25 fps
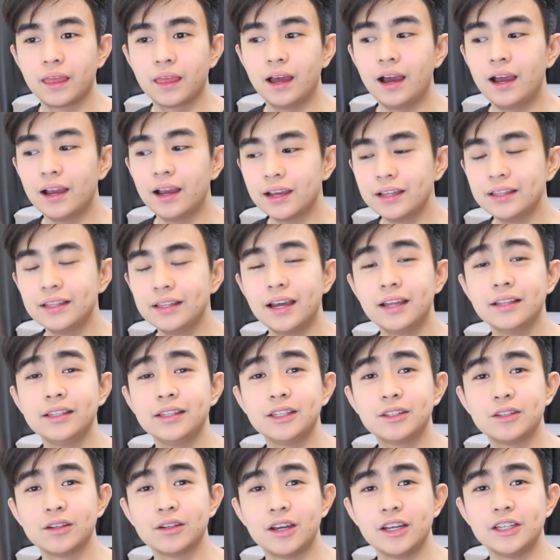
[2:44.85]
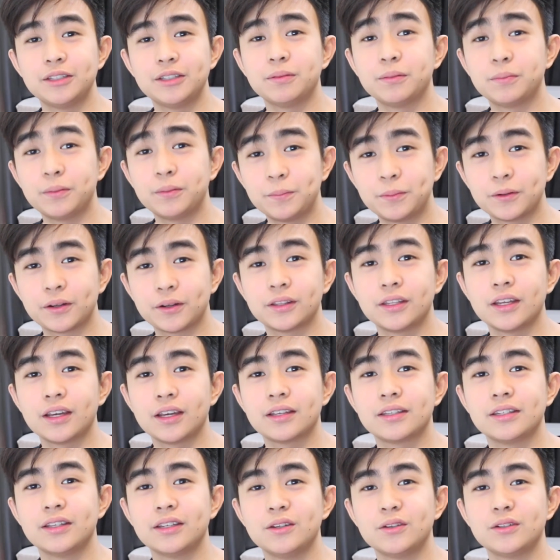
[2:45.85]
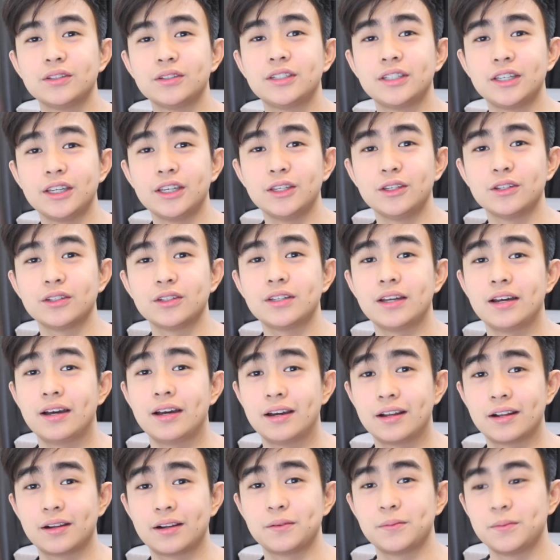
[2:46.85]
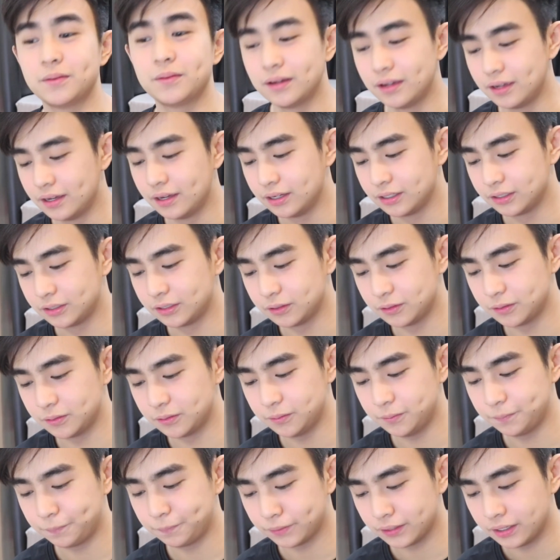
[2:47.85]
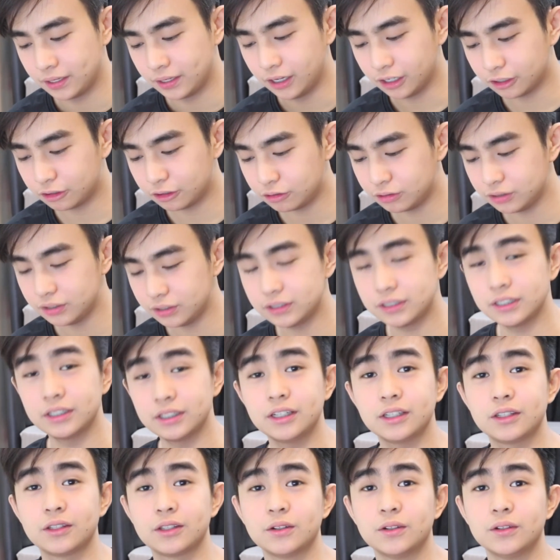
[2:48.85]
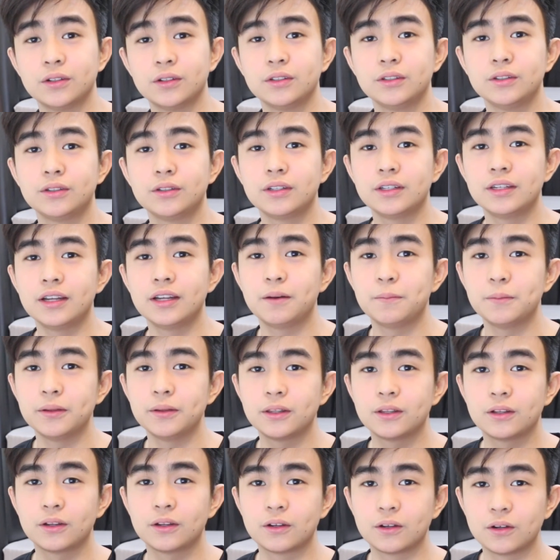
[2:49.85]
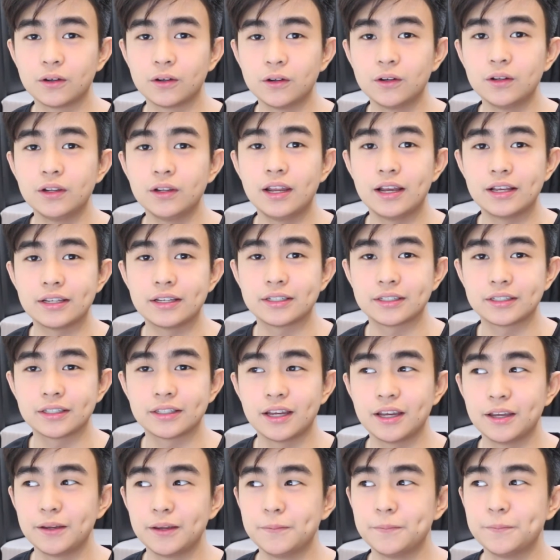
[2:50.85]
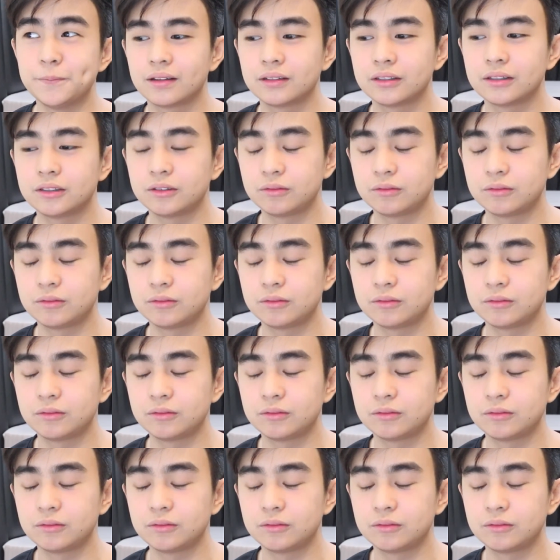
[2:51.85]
Ang kagandahan dito guys, mapoprotect niya yung skin niya sa araw. So, etong isa na to, yung ginamit ko last time.